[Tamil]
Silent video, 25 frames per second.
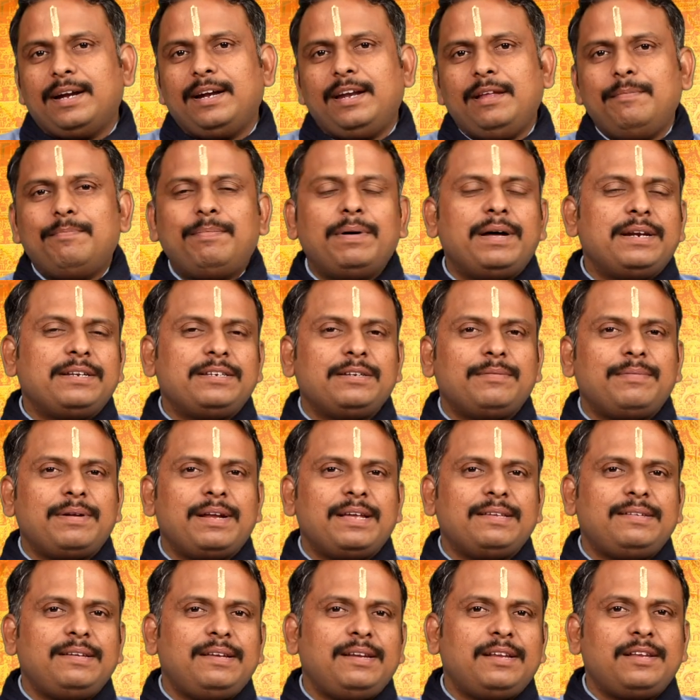கண்டிப்பாக
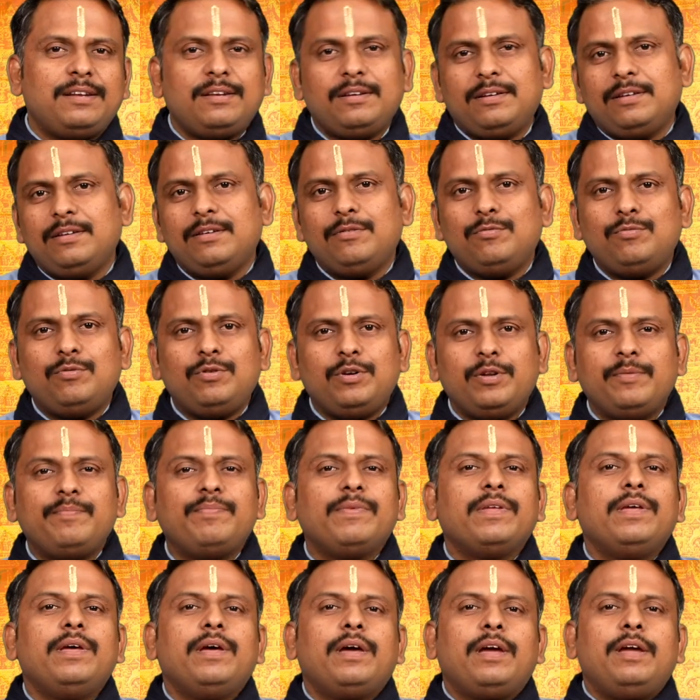ரிஷபராசினருக்கு உண்டு
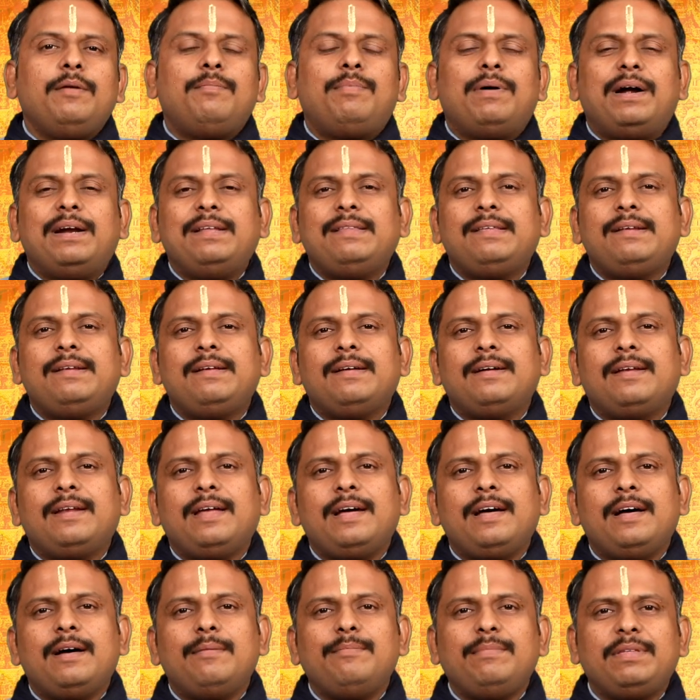இப்போ அடுத்த இருக்கிற
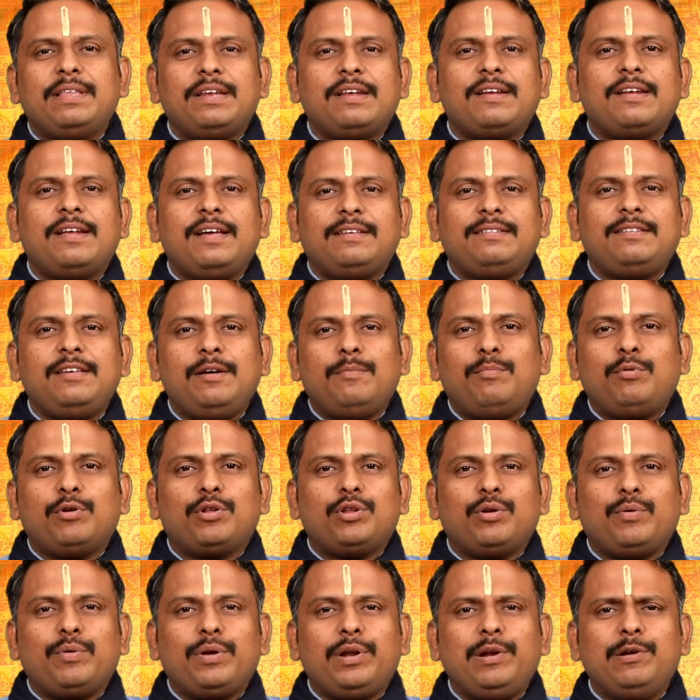மிதனராசியை
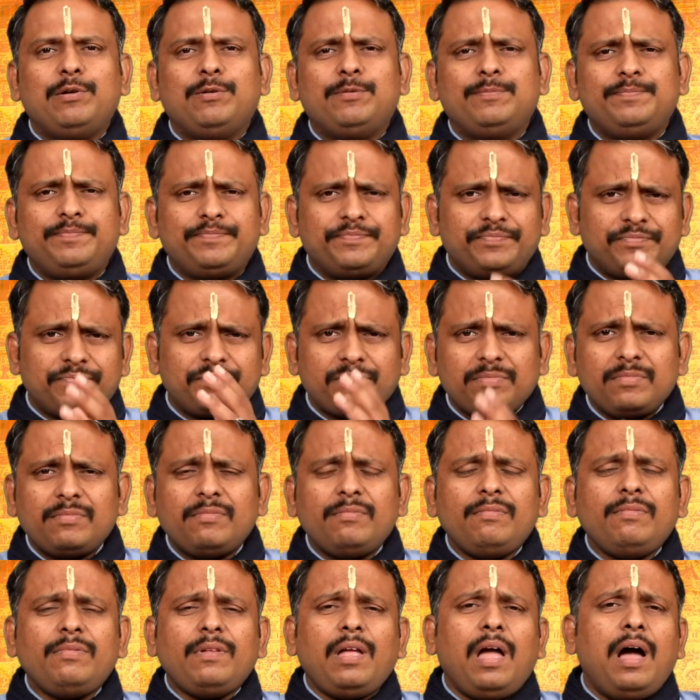பொறுத்தவரையிலும்
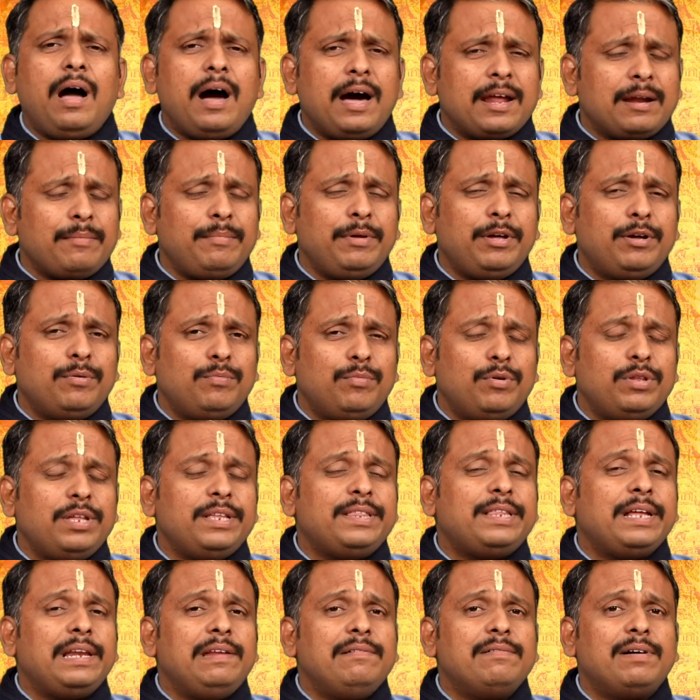ஆரம்பிக்கும் போதே
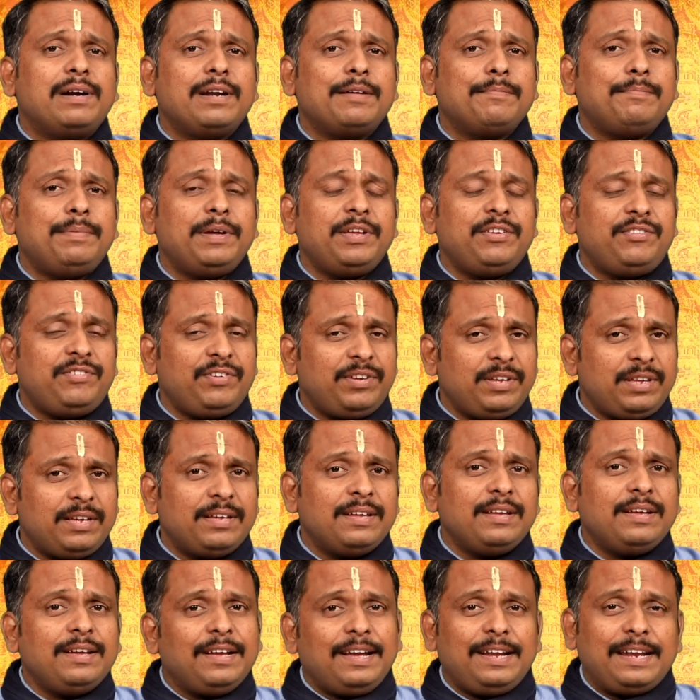தெளிவான பேச்சு
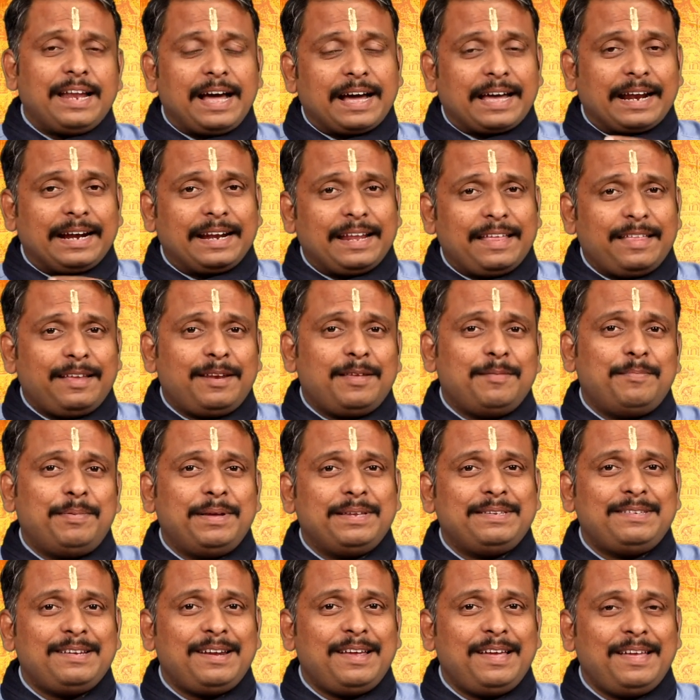நான் கரெக்டாக தானே
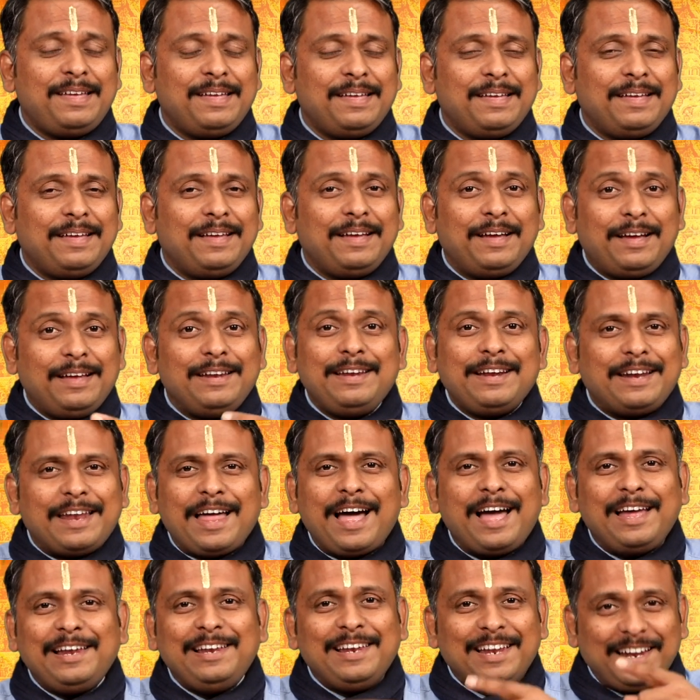பேசுகிறேன் இல்லை
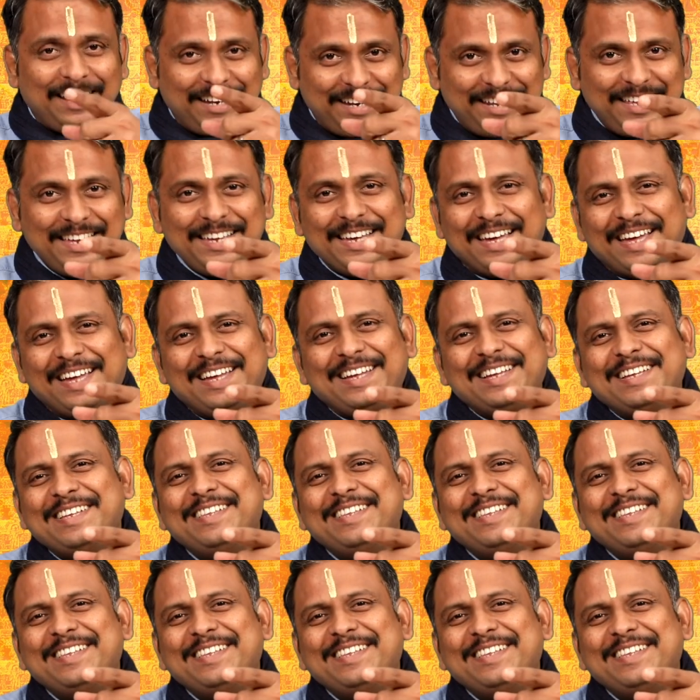நான் இல்லை நீங்கள்